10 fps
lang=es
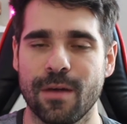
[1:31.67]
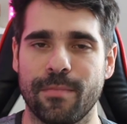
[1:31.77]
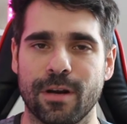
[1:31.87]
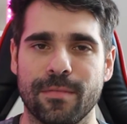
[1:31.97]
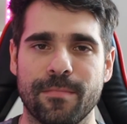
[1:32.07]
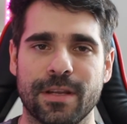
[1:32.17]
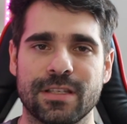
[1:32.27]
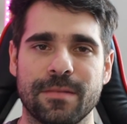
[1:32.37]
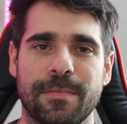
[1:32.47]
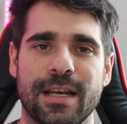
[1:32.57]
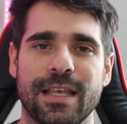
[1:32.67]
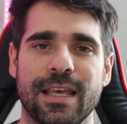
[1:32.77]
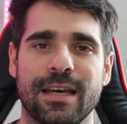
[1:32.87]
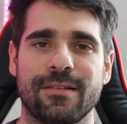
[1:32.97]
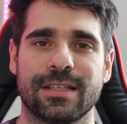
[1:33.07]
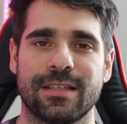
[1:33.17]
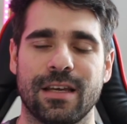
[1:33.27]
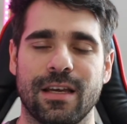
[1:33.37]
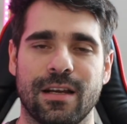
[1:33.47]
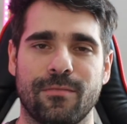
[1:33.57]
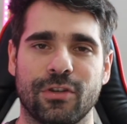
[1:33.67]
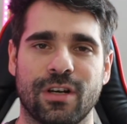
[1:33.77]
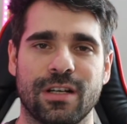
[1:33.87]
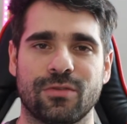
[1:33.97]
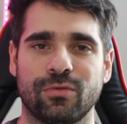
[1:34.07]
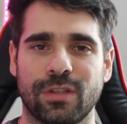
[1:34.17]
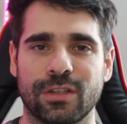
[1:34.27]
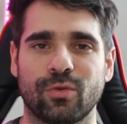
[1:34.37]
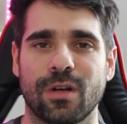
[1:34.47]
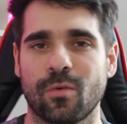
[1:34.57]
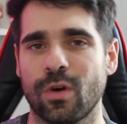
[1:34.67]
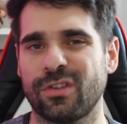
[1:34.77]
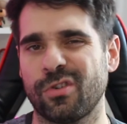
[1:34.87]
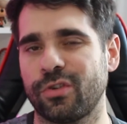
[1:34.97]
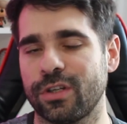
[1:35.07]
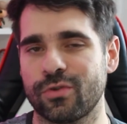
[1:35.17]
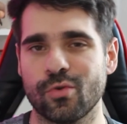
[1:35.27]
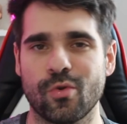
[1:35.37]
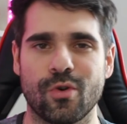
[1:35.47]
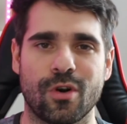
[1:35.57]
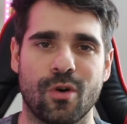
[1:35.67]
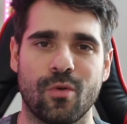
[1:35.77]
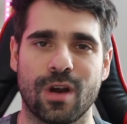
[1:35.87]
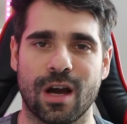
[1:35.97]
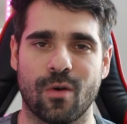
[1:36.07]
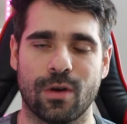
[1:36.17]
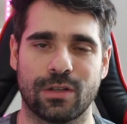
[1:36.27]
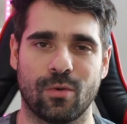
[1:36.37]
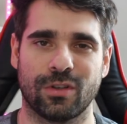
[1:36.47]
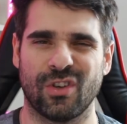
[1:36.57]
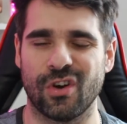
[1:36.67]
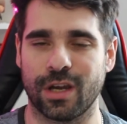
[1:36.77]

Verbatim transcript: Pero mi principal idea va a ser mostrarles a ustedes una 4-3-1 o una 4-4-2,